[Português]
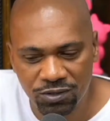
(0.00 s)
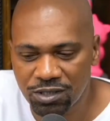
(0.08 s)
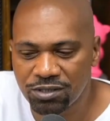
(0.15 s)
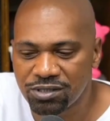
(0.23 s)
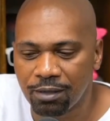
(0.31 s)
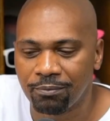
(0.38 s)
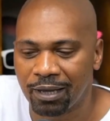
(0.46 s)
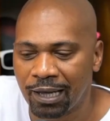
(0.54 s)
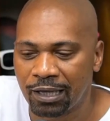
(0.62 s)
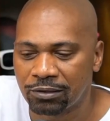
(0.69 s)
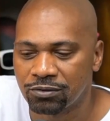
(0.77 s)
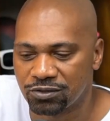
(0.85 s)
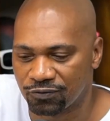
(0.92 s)
não ser
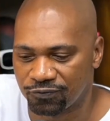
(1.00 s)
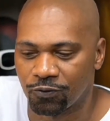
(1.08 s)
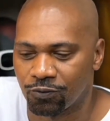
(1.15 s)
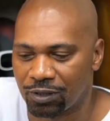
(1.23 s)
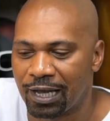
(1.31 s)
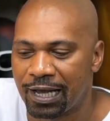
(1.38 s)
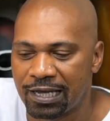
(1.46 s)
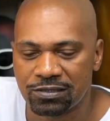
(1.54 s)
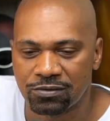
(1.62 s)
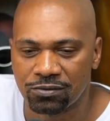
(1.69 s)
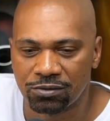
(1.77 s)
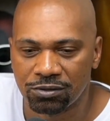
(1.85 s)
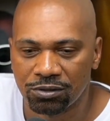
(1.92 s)
chamado, se for o
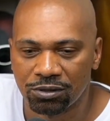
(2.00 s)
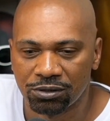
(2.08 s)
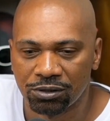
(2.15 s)
caso,